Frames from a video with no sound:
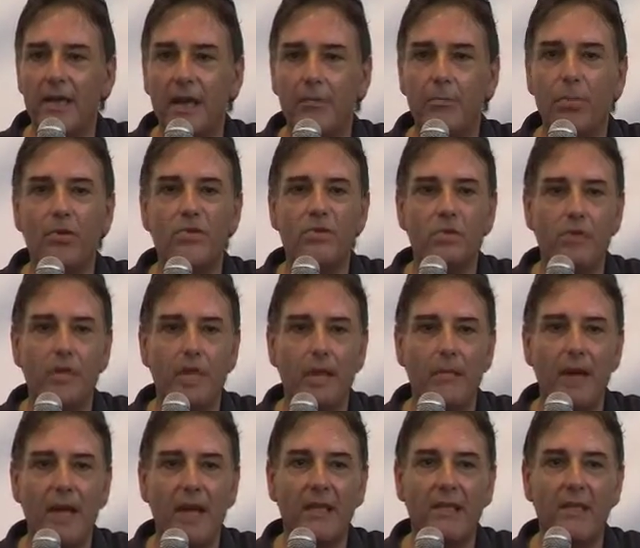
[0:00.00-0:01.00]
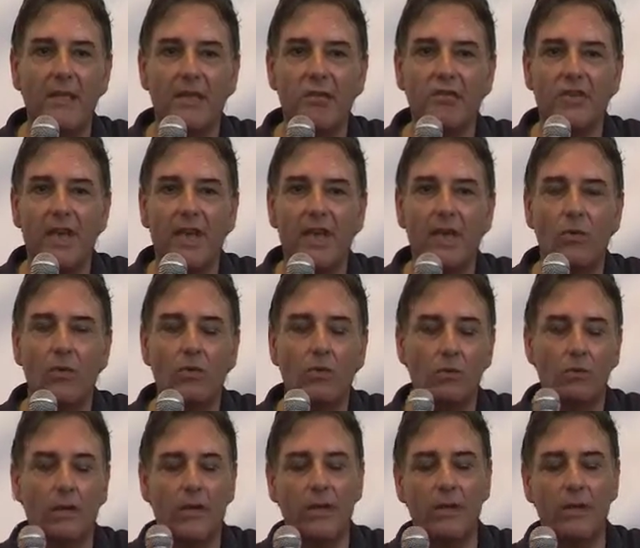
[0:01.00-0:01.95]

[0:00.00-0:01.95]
e al posto della macchia c'è un,